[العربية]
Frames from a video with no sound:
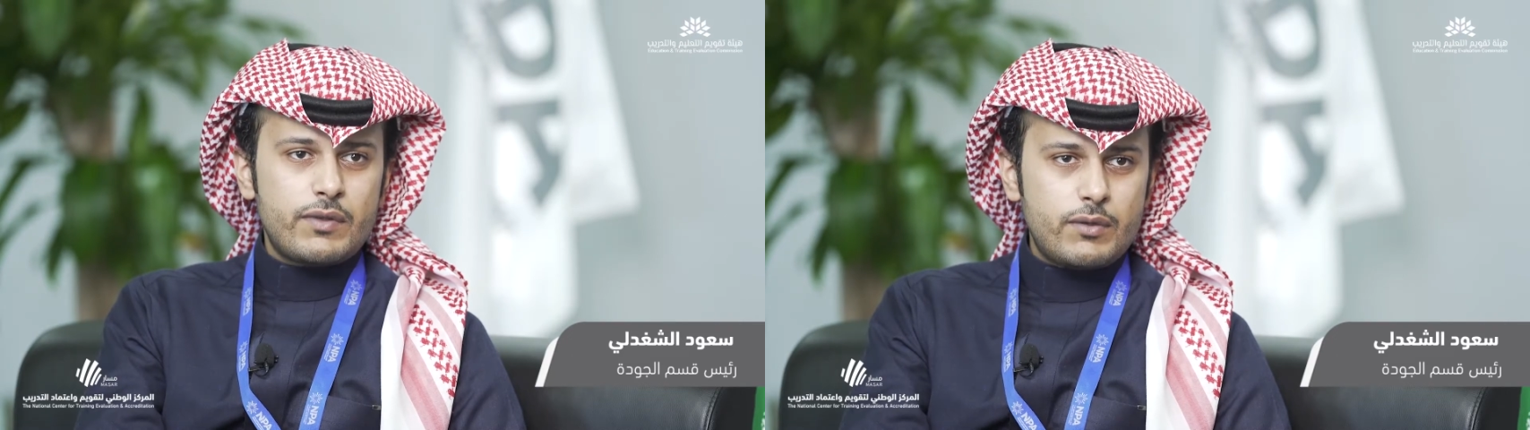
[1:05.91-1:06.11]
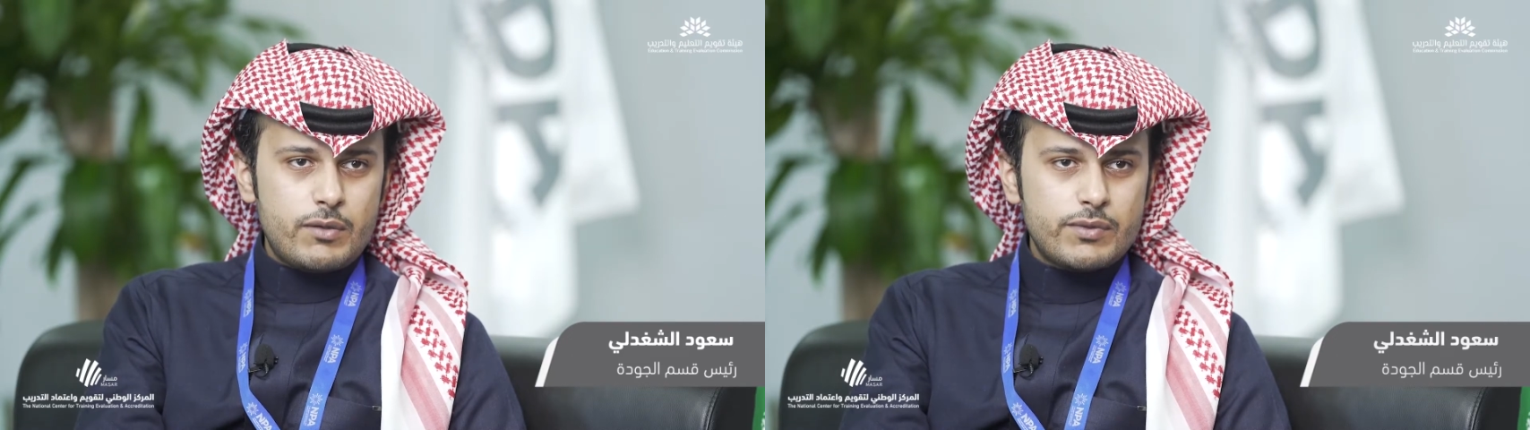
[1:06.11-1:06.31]

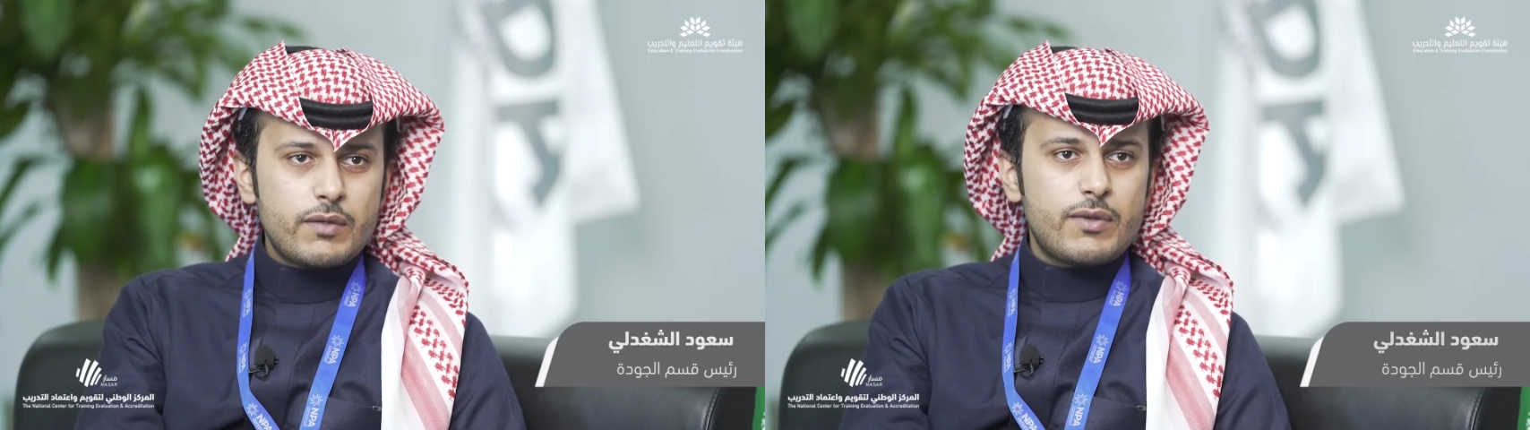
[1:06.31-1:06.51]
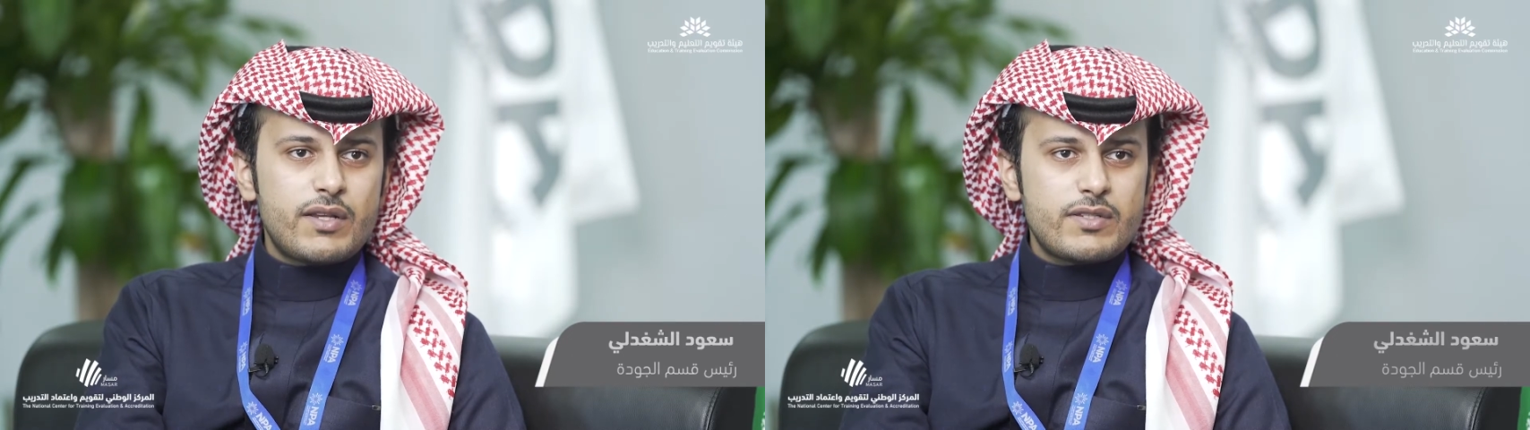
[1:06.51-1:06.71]
ضوابط
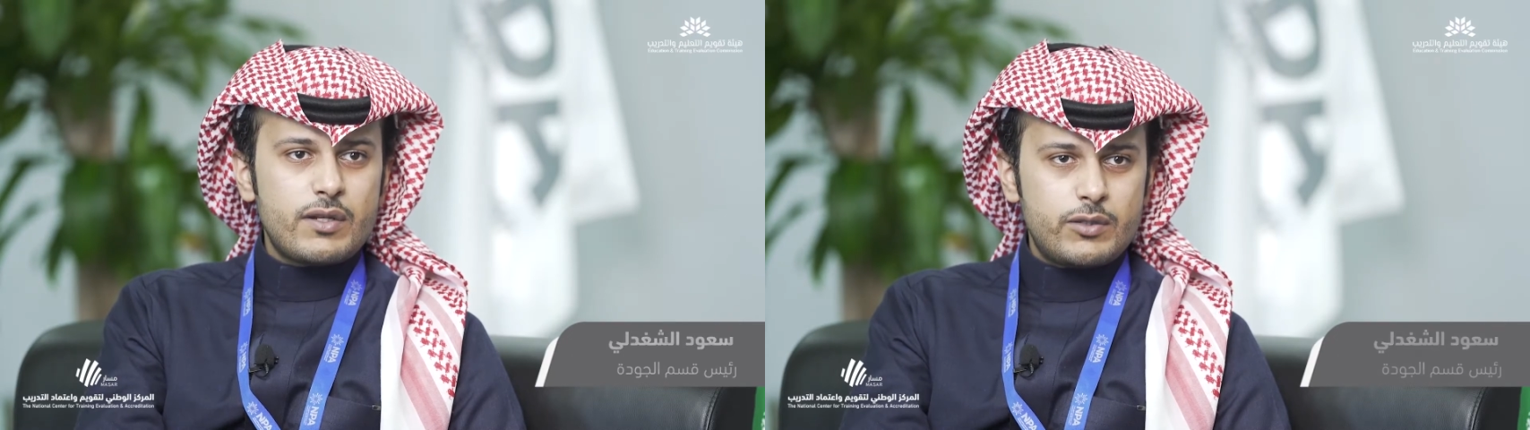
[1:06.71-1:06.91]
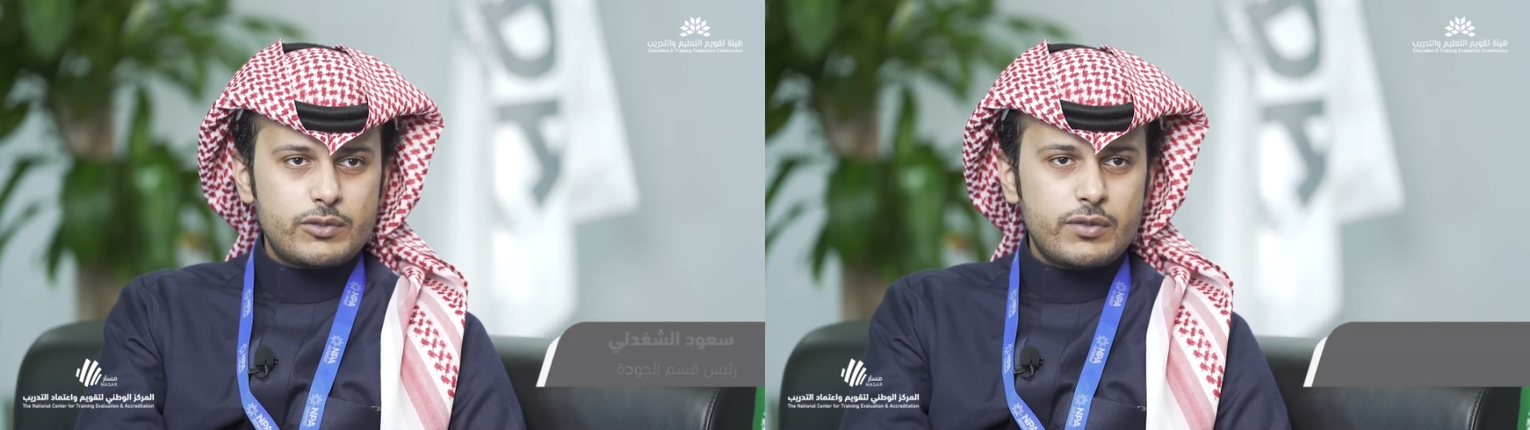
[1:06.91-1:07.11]
المنصة
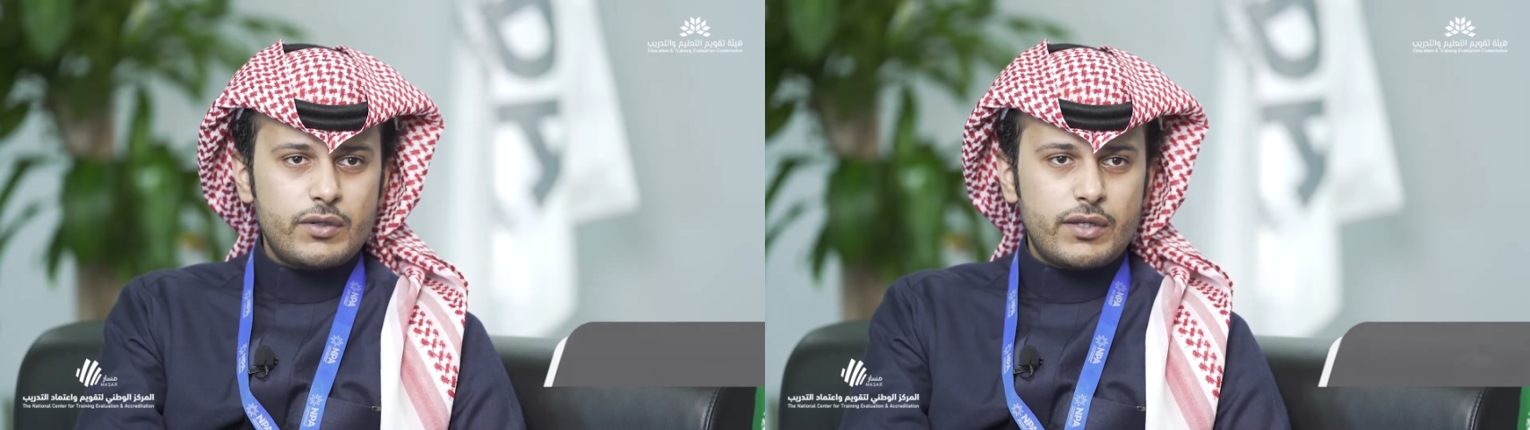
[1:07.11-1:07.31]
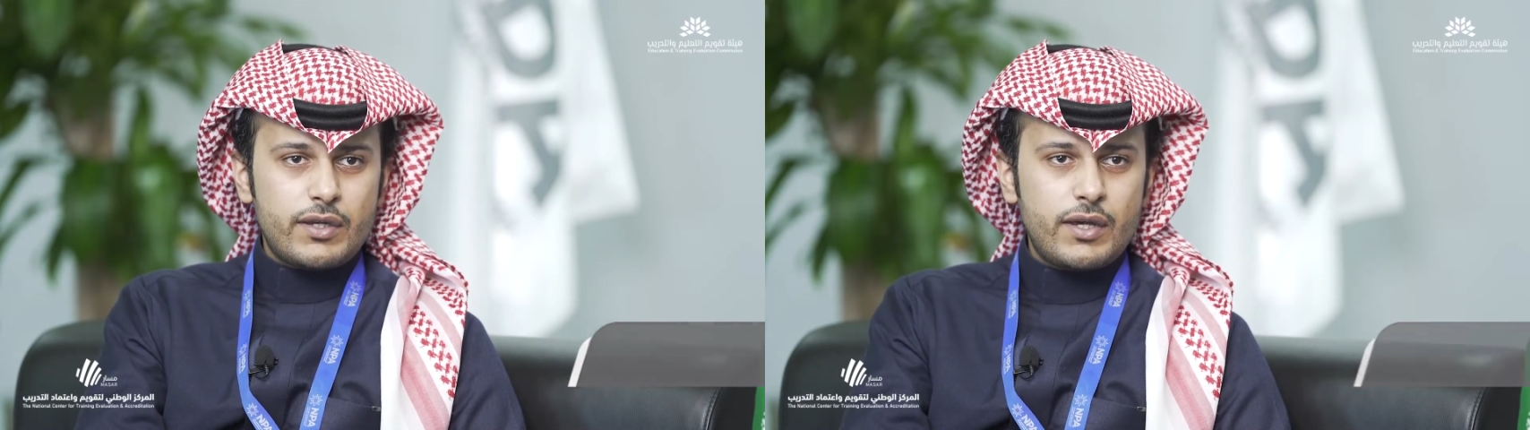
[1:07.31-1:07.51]

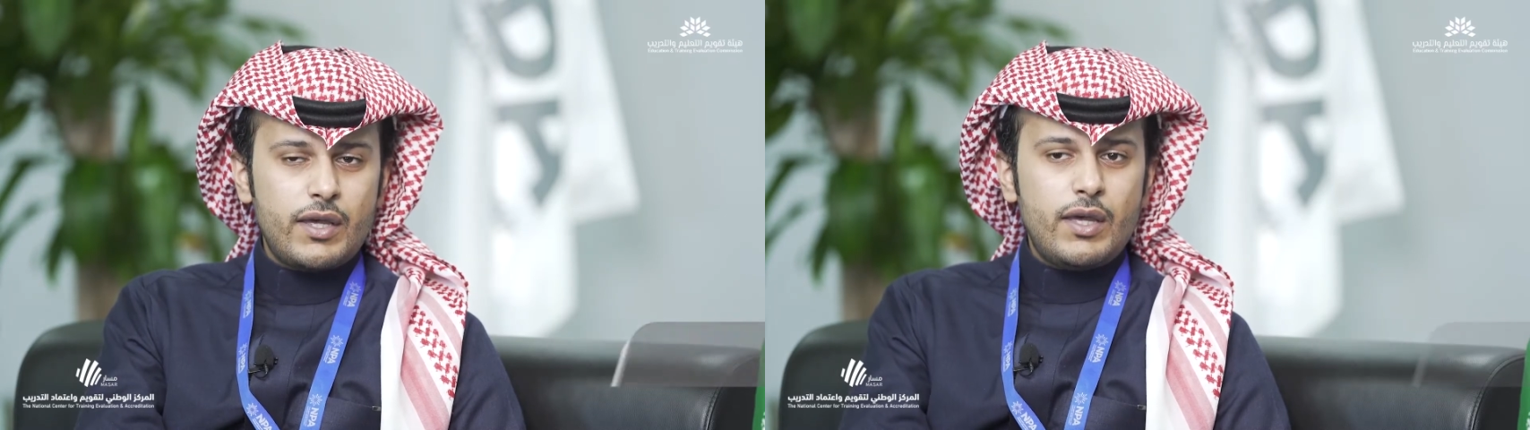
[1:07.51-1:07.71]
الإلكترونية